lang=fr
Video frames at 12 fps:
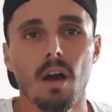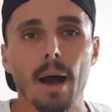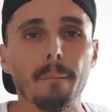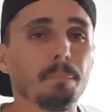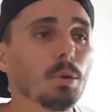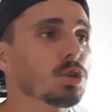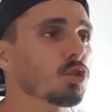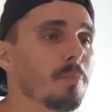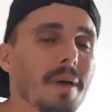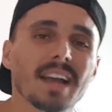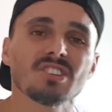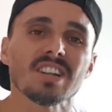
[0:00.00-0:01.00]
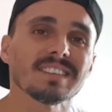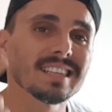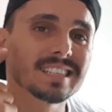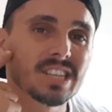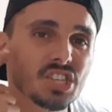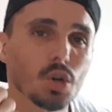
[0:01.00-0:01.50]
En plus le mec, tu
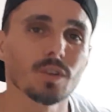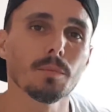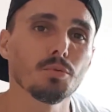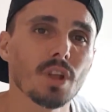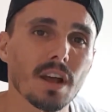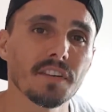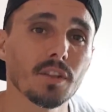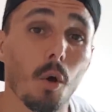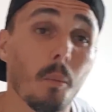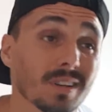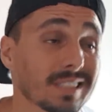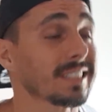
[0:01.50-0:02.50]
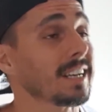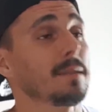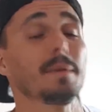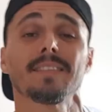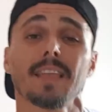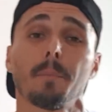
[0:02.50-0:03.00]
entends ce qu'il dit au début de la vidéo, moi c'est ça qui
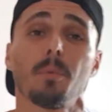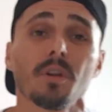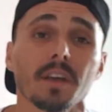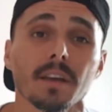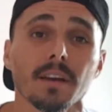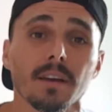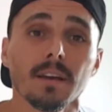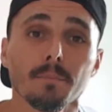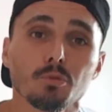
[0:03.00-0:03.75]
m'a interpellé.